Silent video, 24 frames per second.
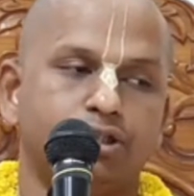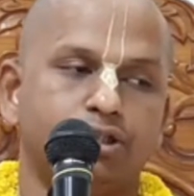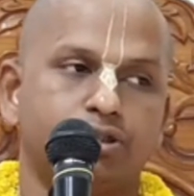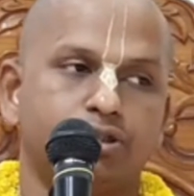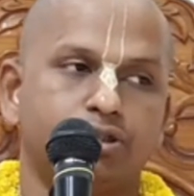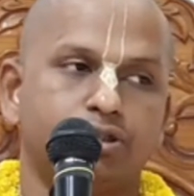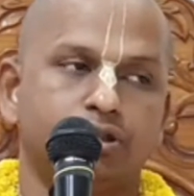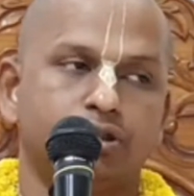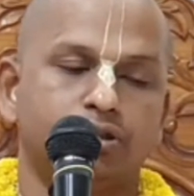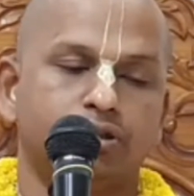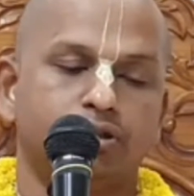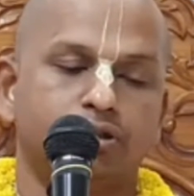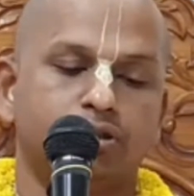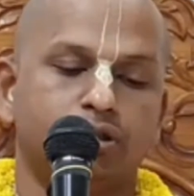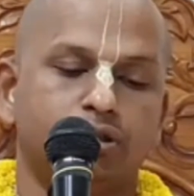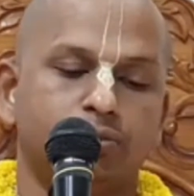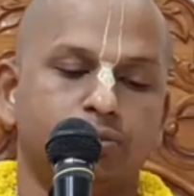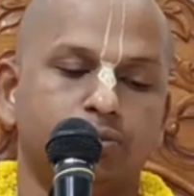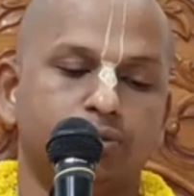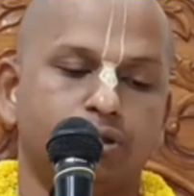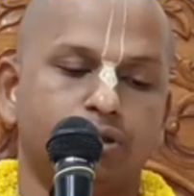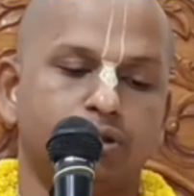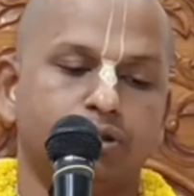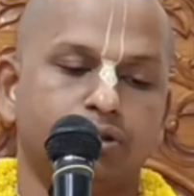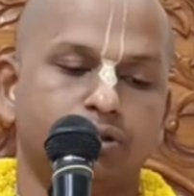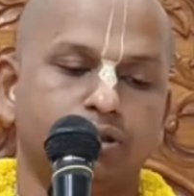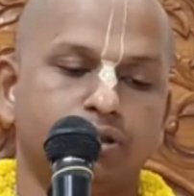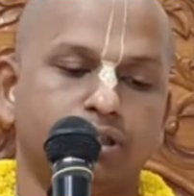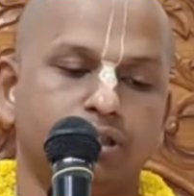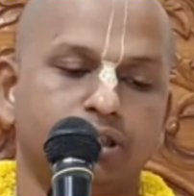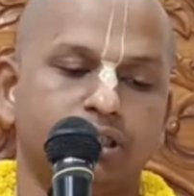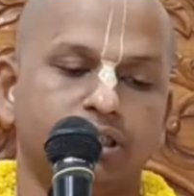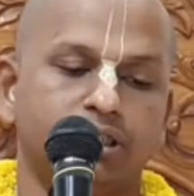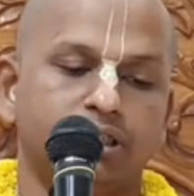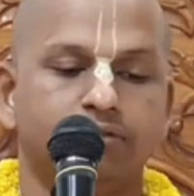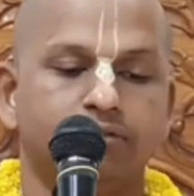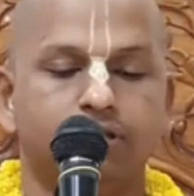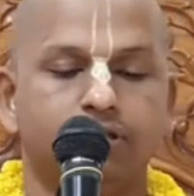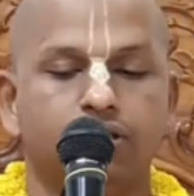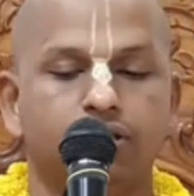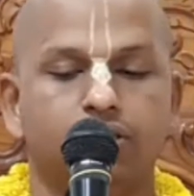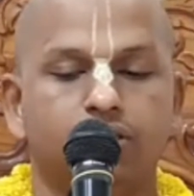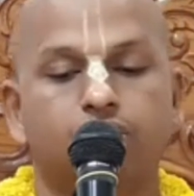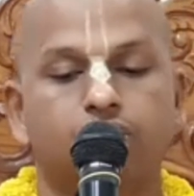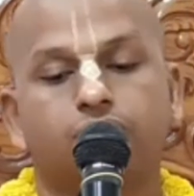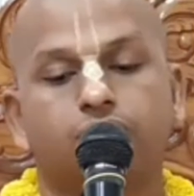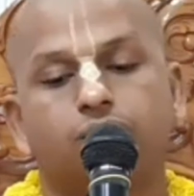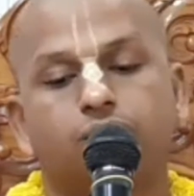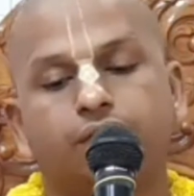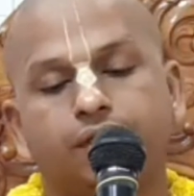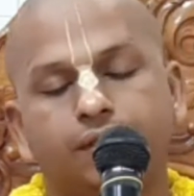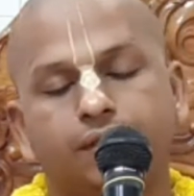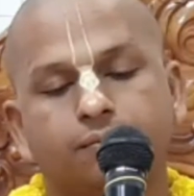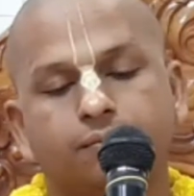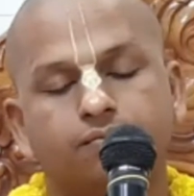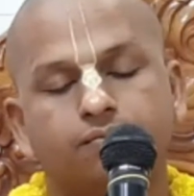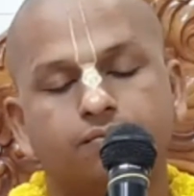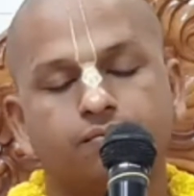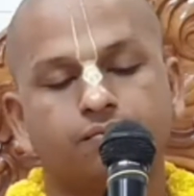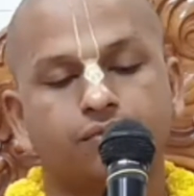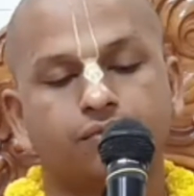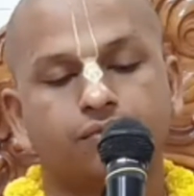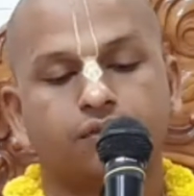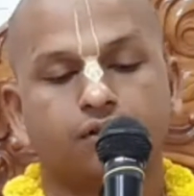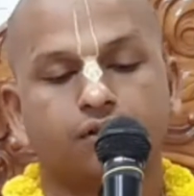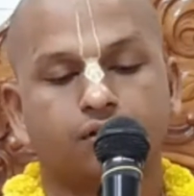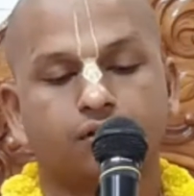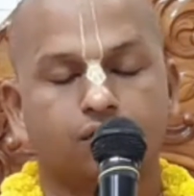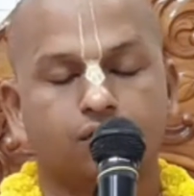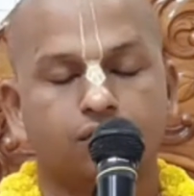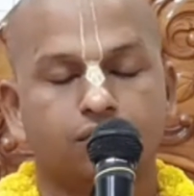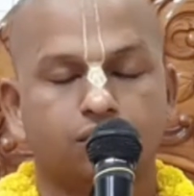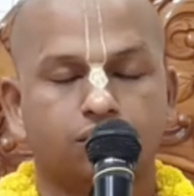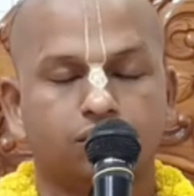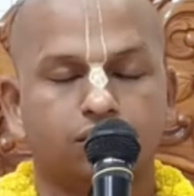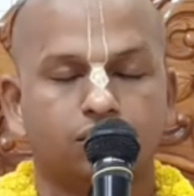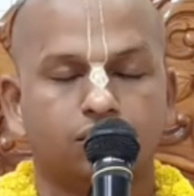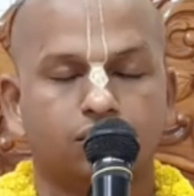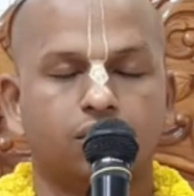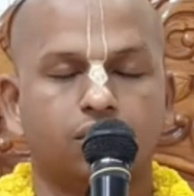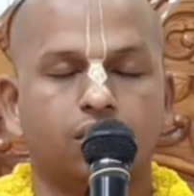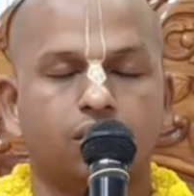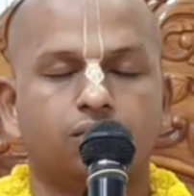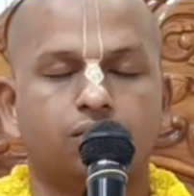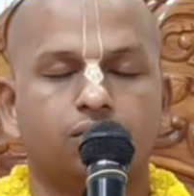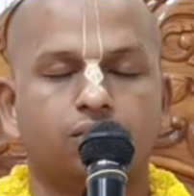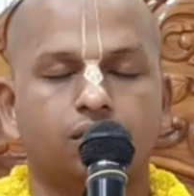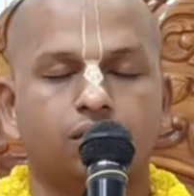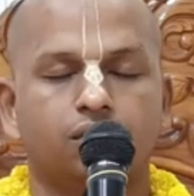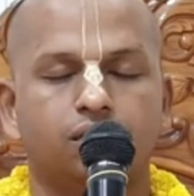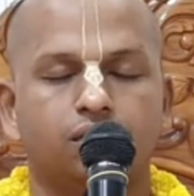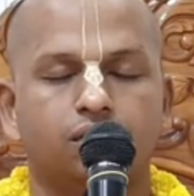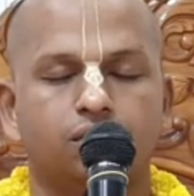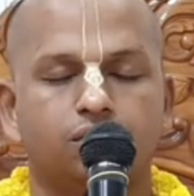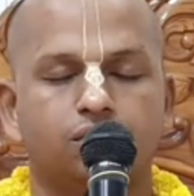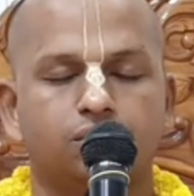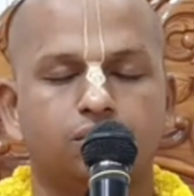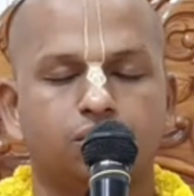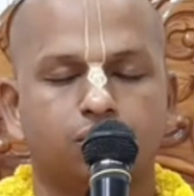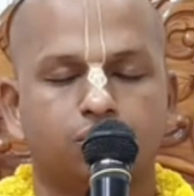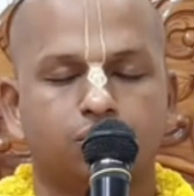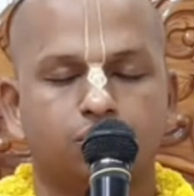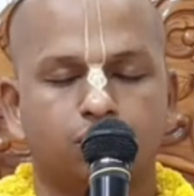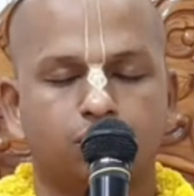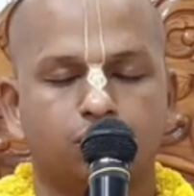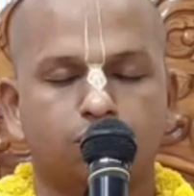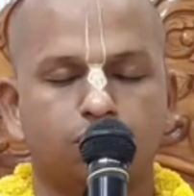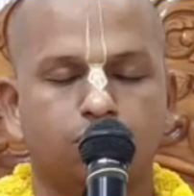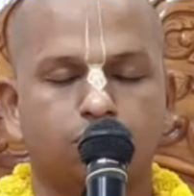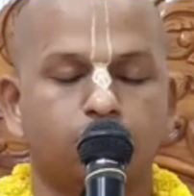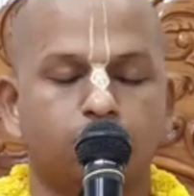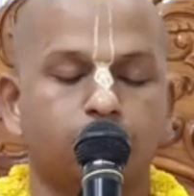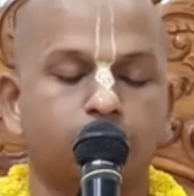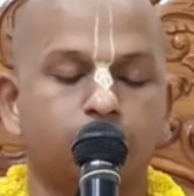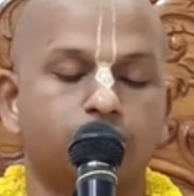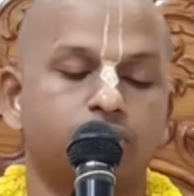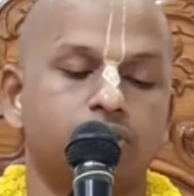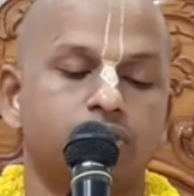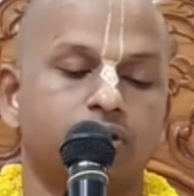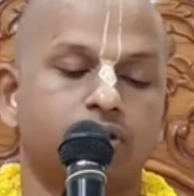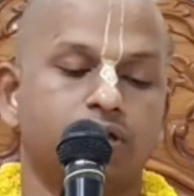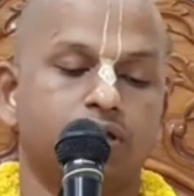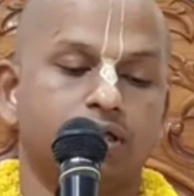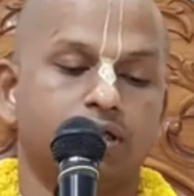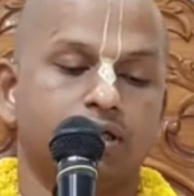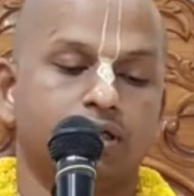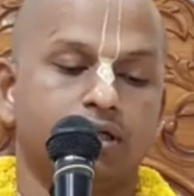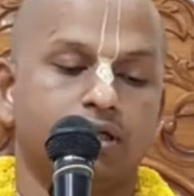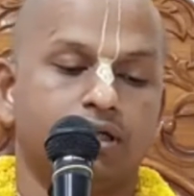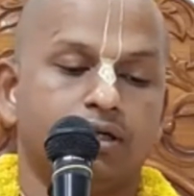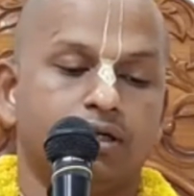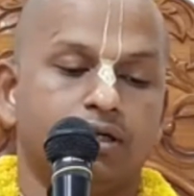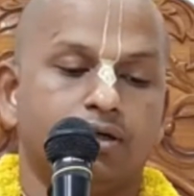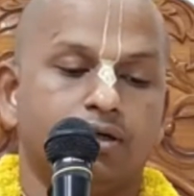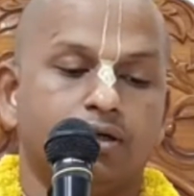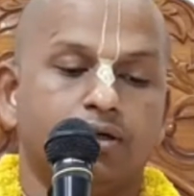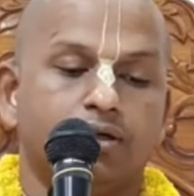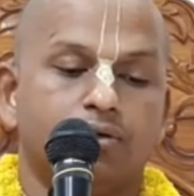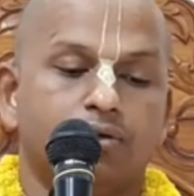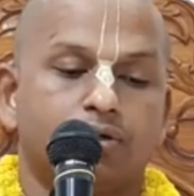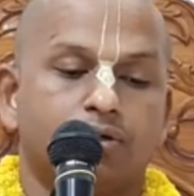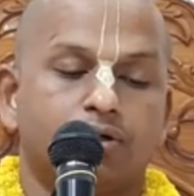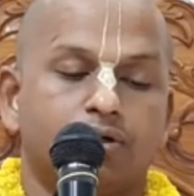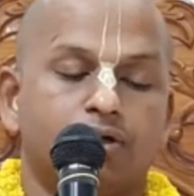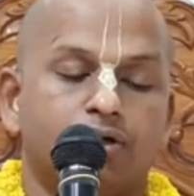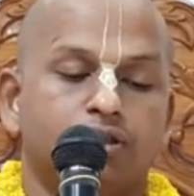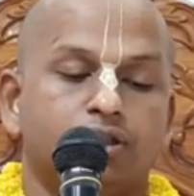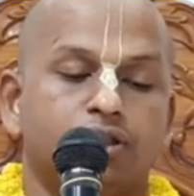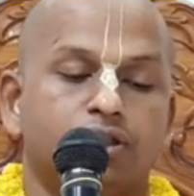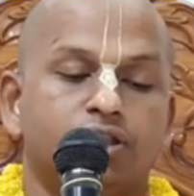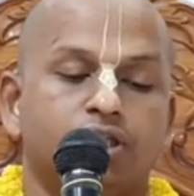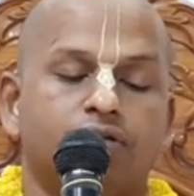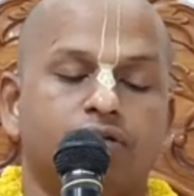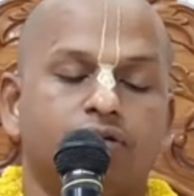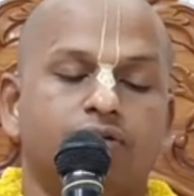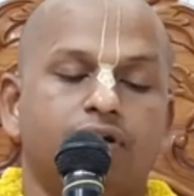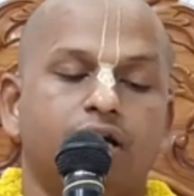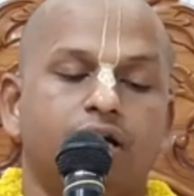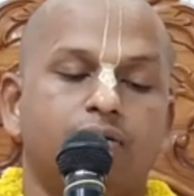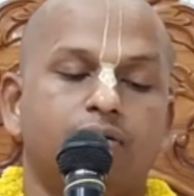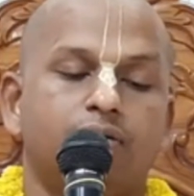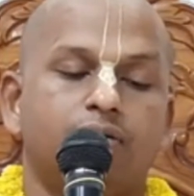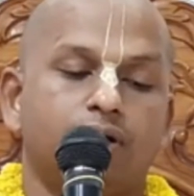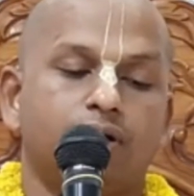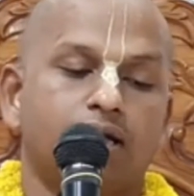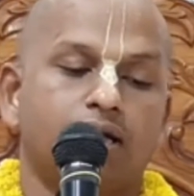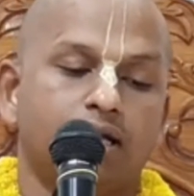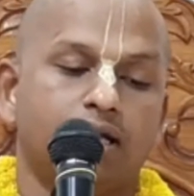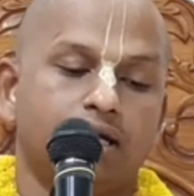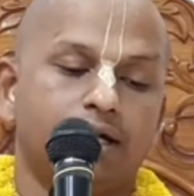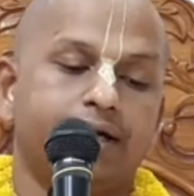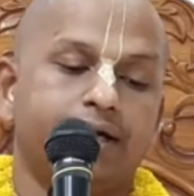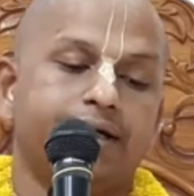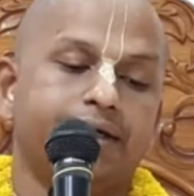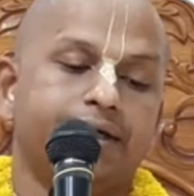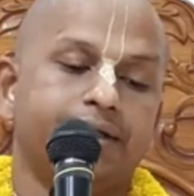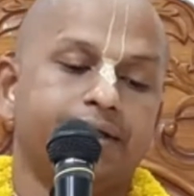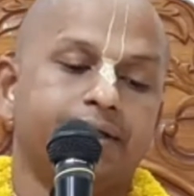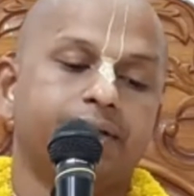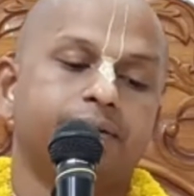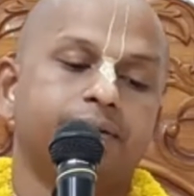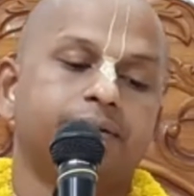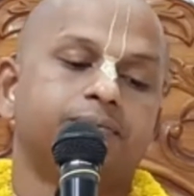সশ্রদ্ধ প্রণতি নিবেদন করি দয়া করে সকলে বলুন গন্ধর্বেরা বললেন